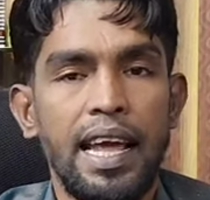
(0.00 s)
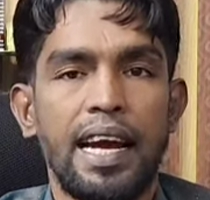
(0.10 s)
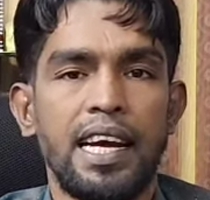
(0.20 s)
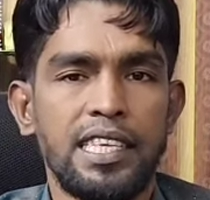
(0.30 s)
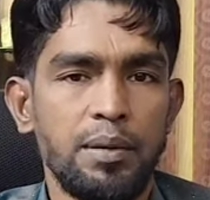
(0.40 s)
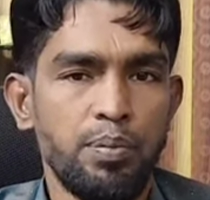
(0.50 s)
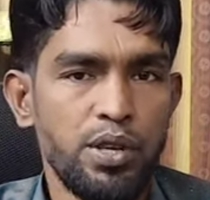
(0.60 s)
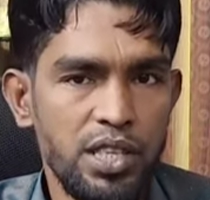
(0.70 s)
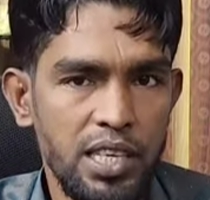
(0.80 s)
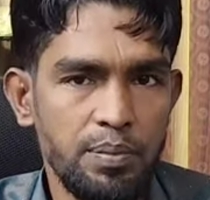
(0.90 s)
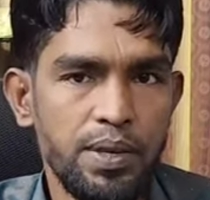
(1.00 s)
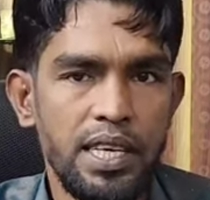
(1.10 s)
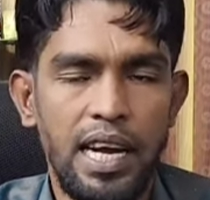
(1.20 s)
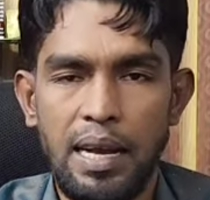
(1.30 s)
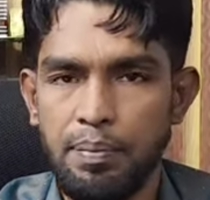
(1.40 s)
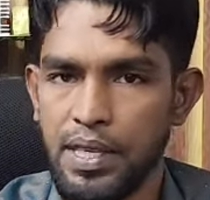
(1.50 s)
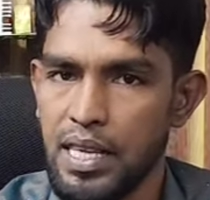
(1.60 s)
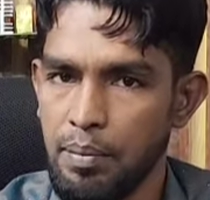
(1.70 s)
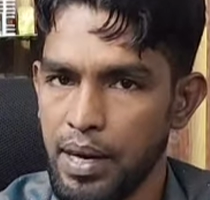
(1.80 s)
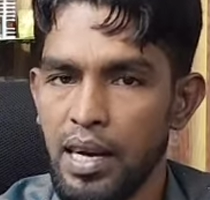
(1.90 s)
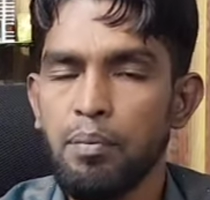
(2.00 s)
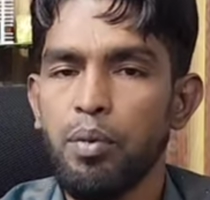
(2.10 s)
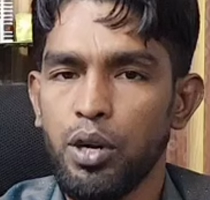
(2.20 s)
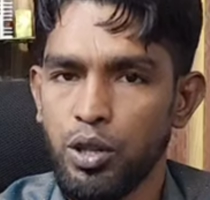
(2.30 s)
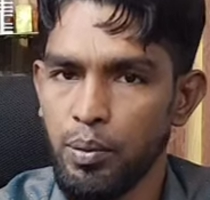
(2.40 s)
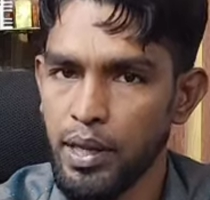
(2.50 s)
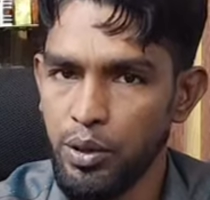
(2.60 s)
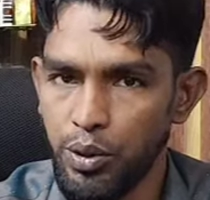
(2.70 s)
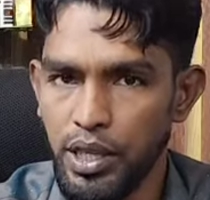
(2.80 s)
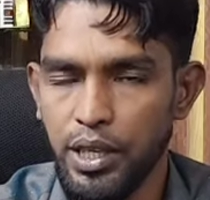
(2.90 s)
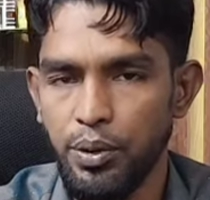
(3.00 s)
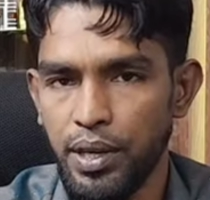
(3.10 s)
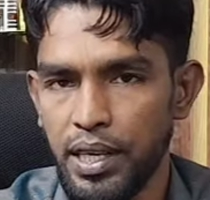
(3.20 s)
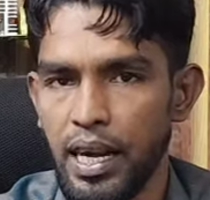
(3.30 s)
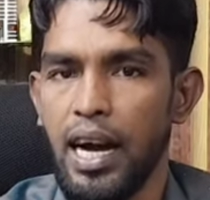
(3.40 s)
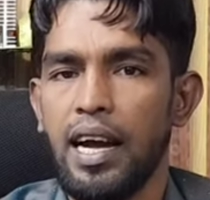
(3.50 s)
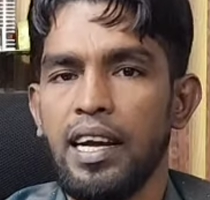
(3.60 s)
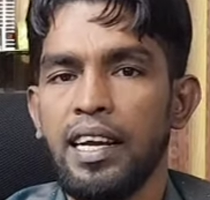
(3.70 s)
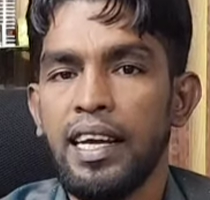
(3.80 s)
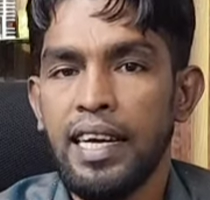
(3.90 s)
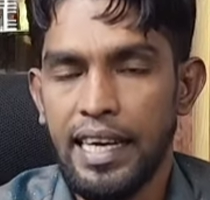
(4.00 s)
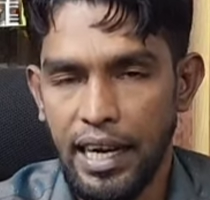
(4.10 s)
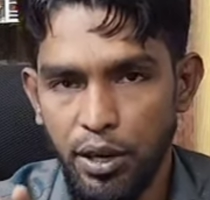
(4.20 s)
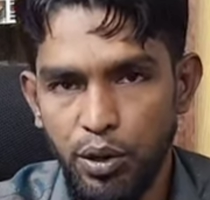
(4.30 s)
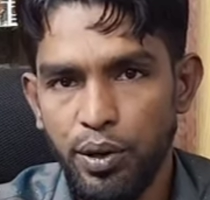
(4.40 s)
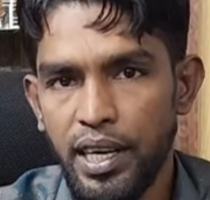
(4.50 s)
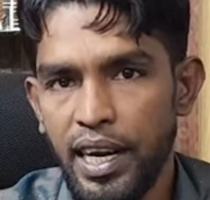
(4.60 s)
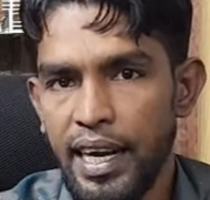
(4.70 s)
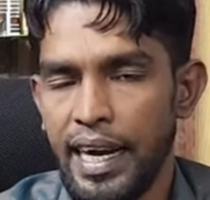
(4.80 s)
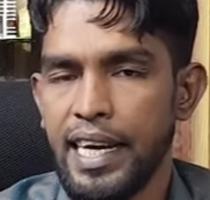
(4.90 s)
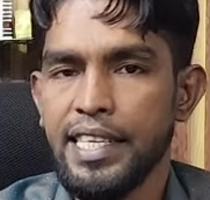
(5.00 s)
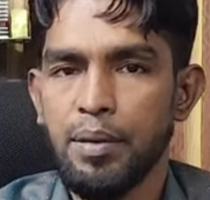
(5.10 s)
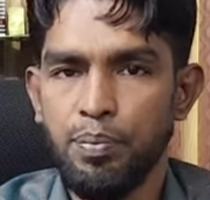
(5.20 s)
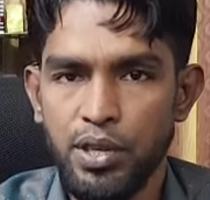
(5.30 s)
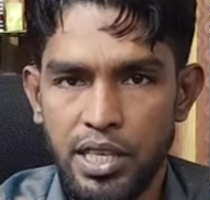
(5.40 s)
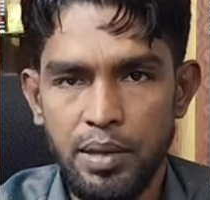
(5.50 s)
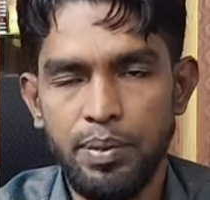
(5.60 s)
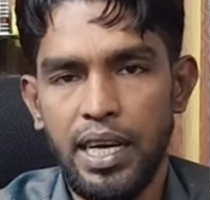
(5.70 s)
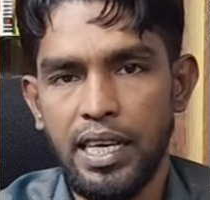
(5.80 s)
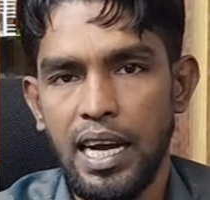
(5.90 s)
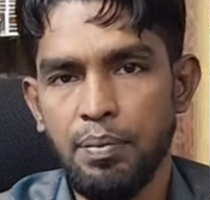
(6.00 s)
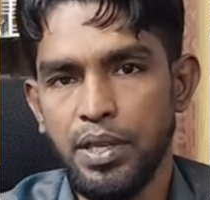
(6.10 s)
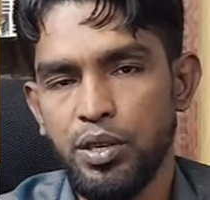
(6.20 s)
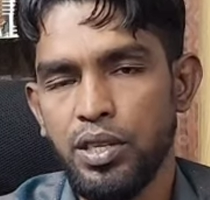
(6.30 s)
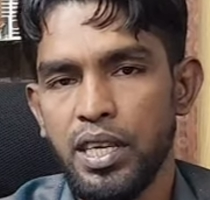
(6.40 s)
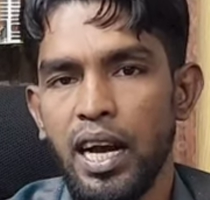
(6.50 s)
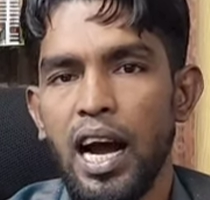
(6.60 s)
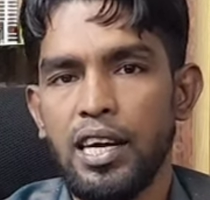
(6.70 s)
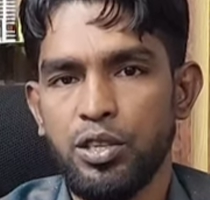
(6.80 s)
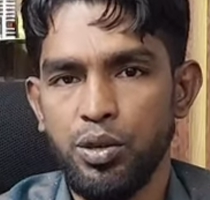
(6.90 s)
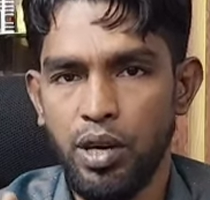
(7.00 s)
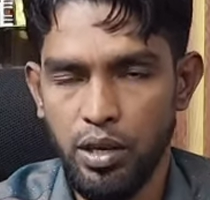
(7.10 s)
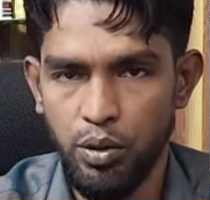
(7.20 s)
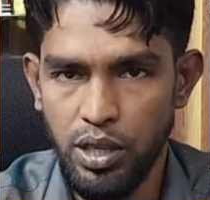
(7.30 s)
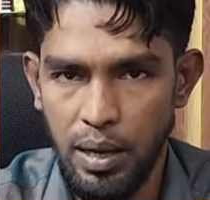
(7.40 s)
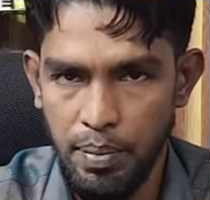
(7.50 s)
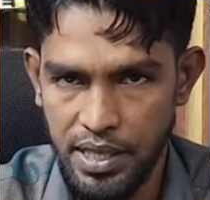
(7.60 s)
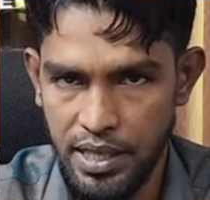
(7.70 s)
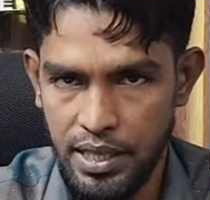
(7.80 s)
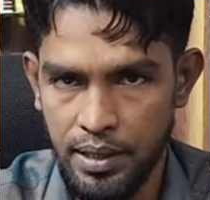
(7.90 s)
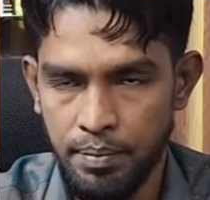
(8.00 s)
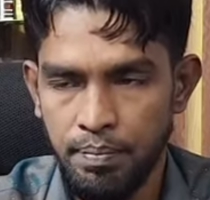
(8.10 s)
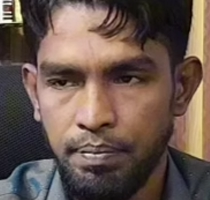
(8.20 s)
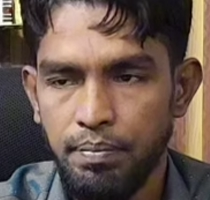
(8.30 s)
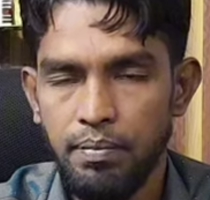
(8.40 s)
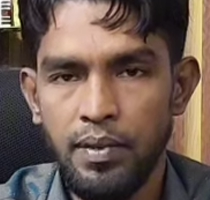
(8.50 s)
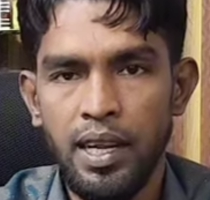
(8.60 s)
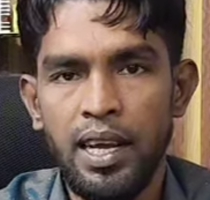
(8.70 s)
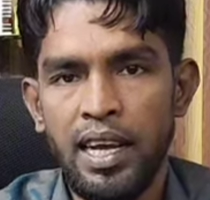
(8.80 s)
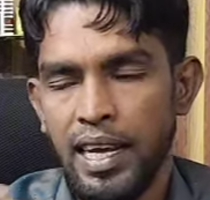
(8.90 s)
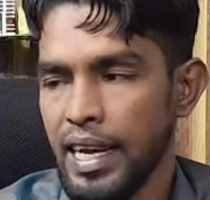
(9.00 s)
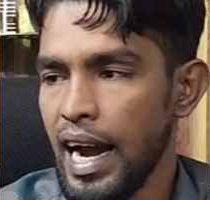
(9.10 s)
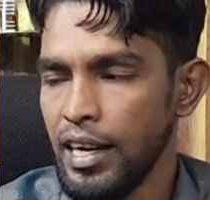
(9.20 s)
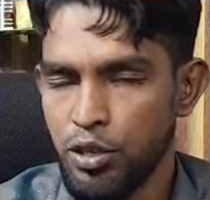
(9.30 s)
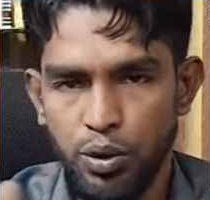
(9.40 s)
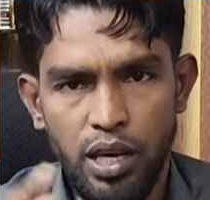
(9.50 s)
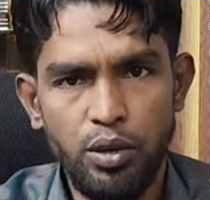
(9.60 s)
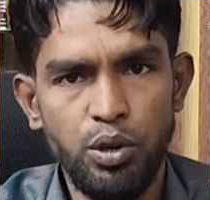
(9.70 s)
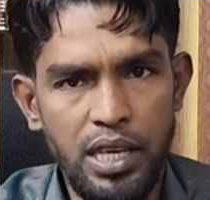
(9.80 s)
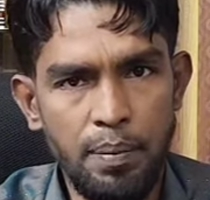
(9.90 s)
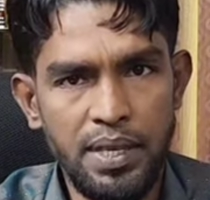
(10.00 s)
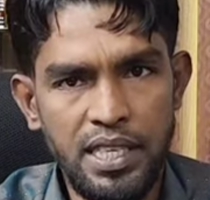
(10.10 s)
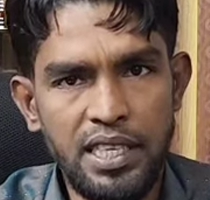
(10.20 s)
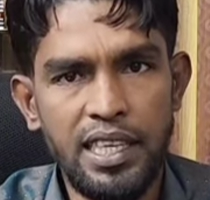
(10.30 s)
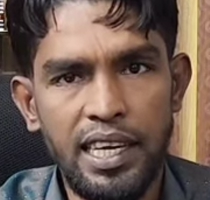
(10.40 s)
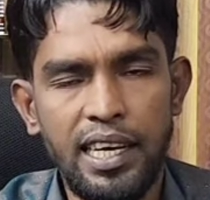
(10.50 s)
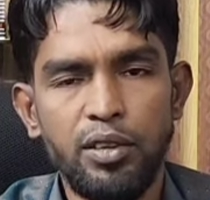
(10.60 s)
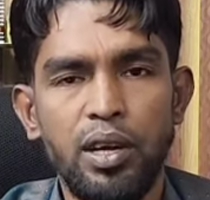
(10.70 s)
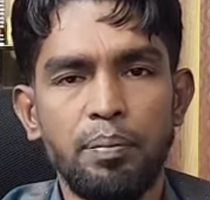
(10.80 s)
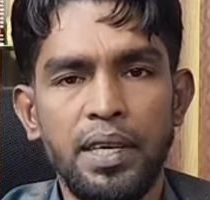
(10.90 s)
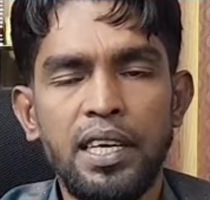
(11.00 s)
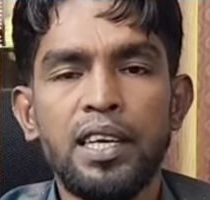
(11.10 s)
এক হাজার পঞ্চাশ বিয়ের আইপিএস আমরা বর্তমান তৈরি করি না কেন করি না এক হাজার পঞ্চাশ বিয়ে একটা আইপিএস হচ্ছে আটশো আট লোড ক্যাপাসিটি এই আটশো আট লোড ক্যাপাসিটি থেকে কিন্তু আপনি